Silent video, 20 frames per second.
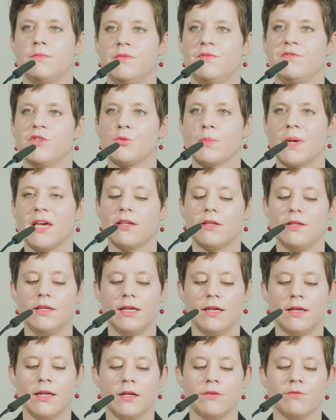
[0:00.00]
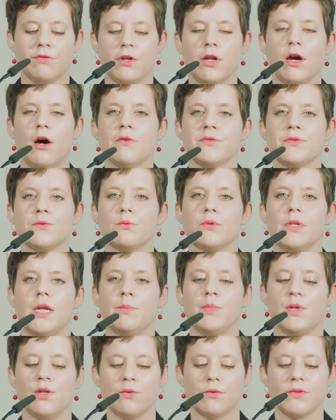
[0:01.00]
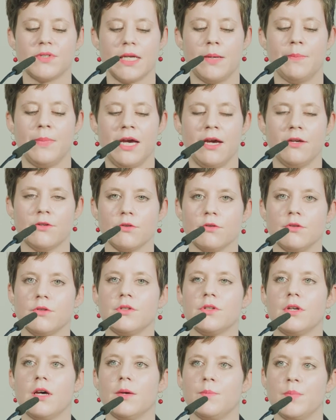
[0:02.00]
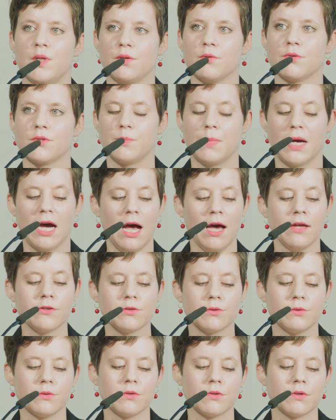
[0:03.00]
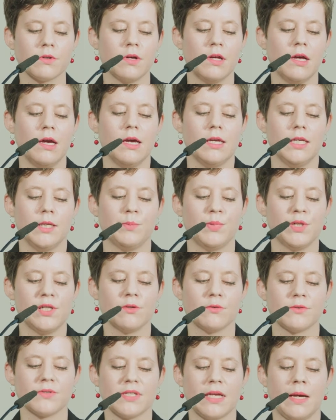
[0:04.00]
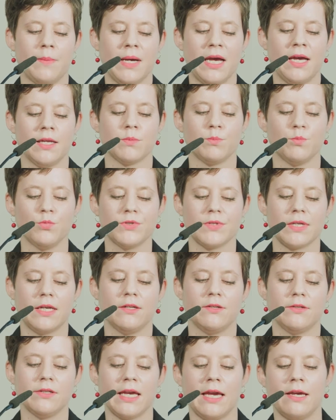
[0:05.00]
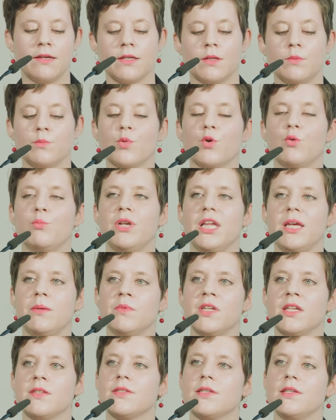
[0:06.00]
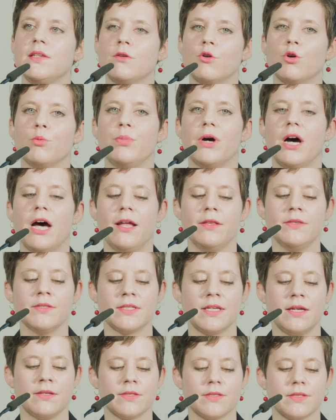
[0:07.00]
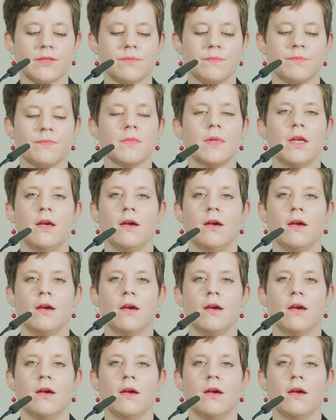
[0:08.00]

Wir sprechen hier dann von aufsuchender Bildungsarbeit und äh, Bildungsberatung. Die Bildungsarbeit muss an den drängenden Problemen der Zielgruppe ansetzen